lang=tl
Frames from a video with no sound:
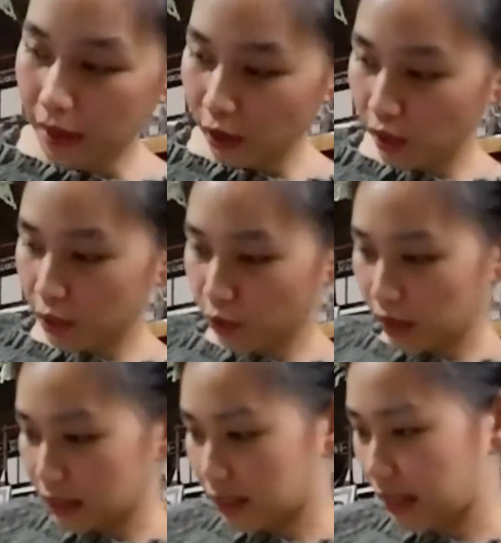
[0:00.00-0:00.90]
Pero ito
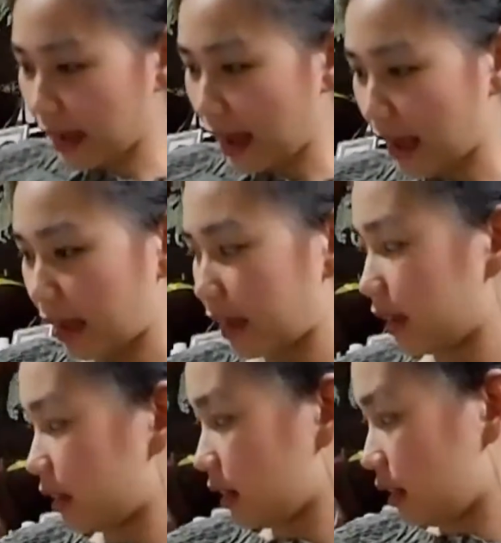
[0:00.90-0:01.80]
kasi
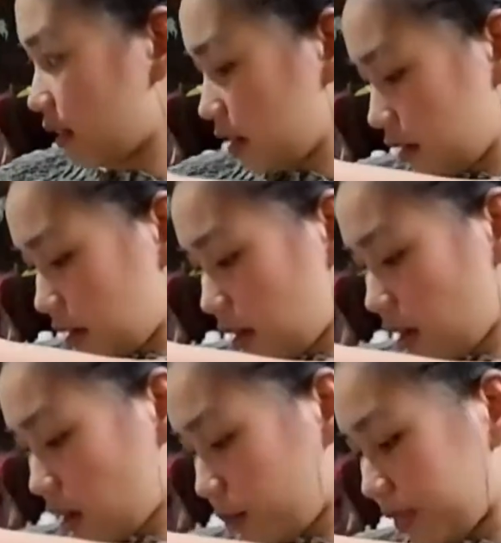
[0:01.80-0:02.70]
ay
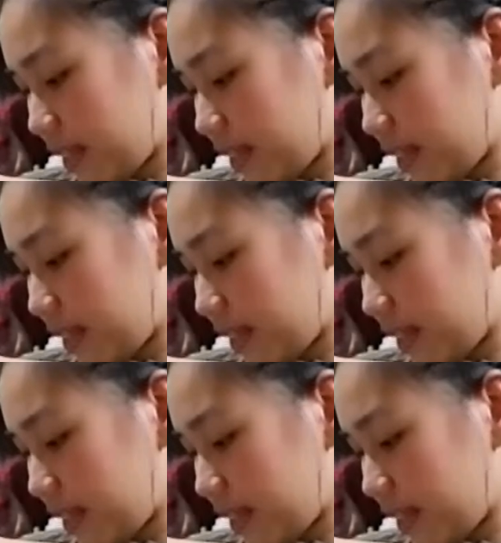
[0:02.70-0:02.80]
um,